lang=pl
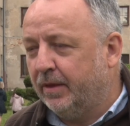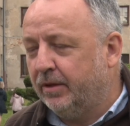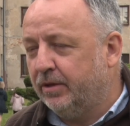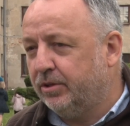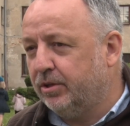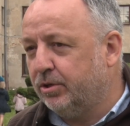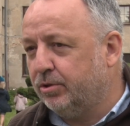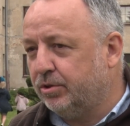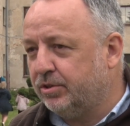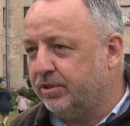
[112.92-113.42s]
nie
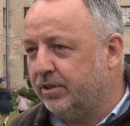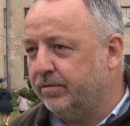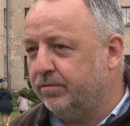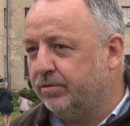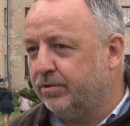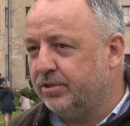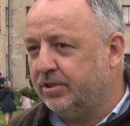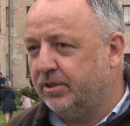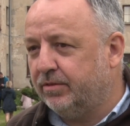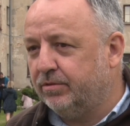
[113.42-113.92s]
tylko
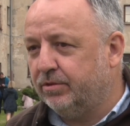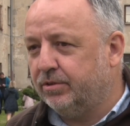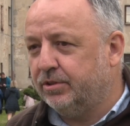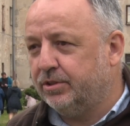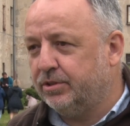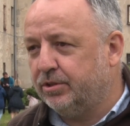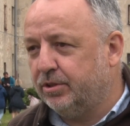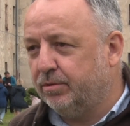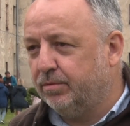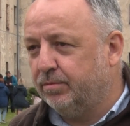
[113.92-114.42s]
zewnątrz. zewnątrz
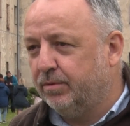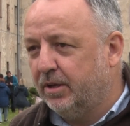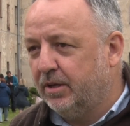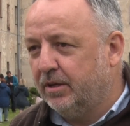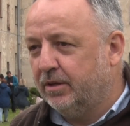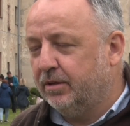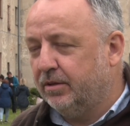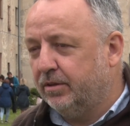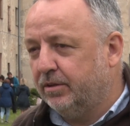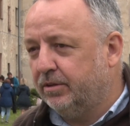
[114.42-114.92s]
jest to
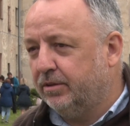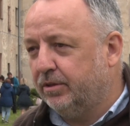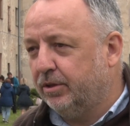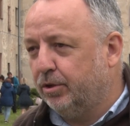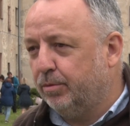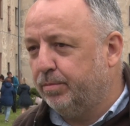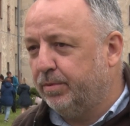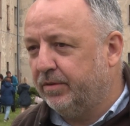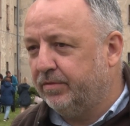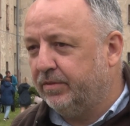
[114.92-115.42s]
e,
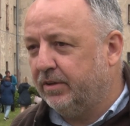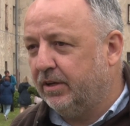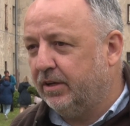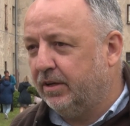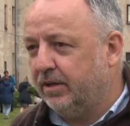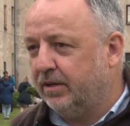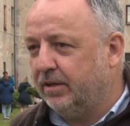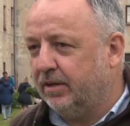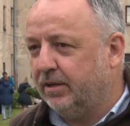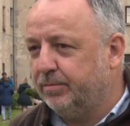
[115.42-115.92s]
tylko pewna
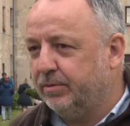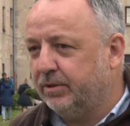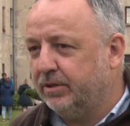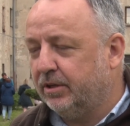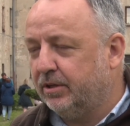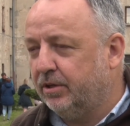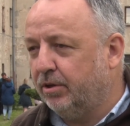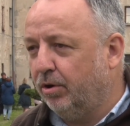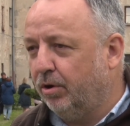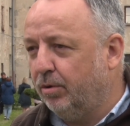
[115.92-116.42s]
jakby
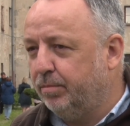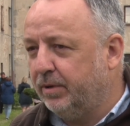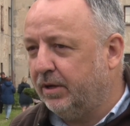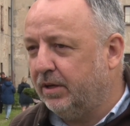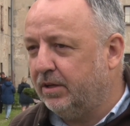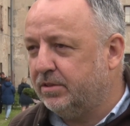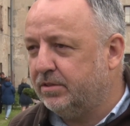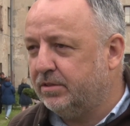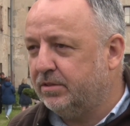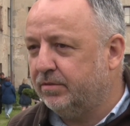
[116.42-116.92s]
taki
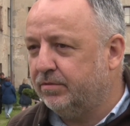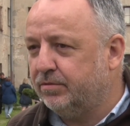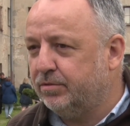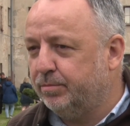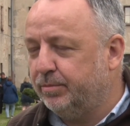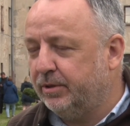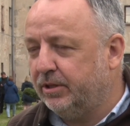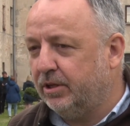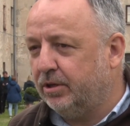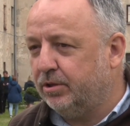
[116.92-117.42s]
obraz w
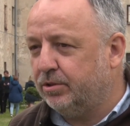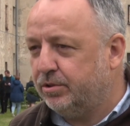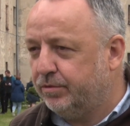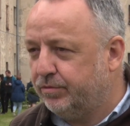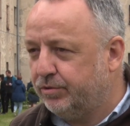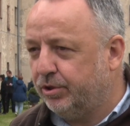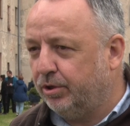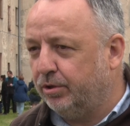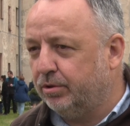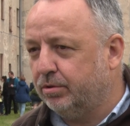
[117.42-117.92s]
sumie tego, co
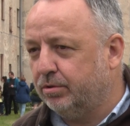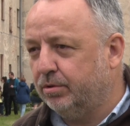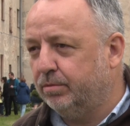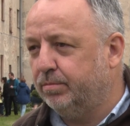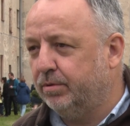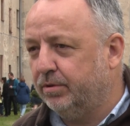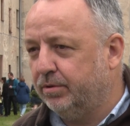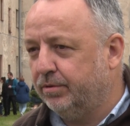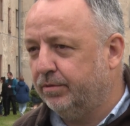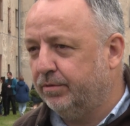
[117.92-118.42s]
w środku,
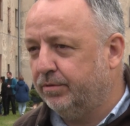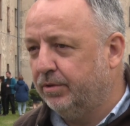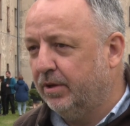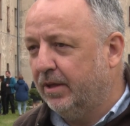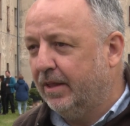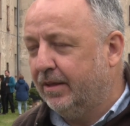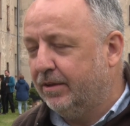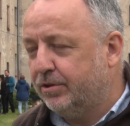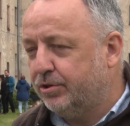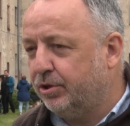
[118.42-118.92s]
bo
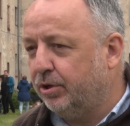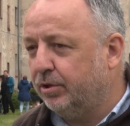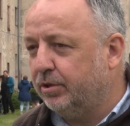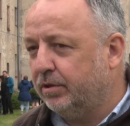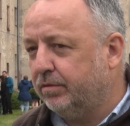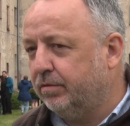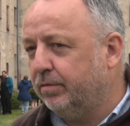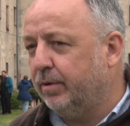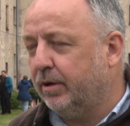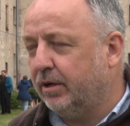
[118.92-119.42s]

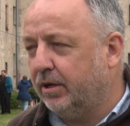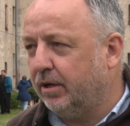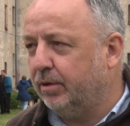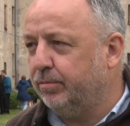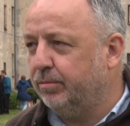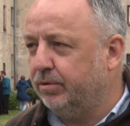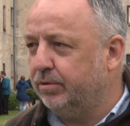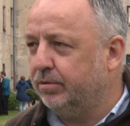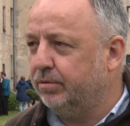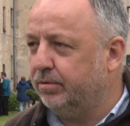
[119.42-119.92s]
środek wymaga
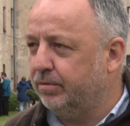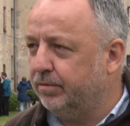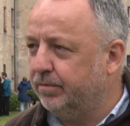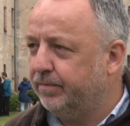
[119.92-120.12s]
remontu.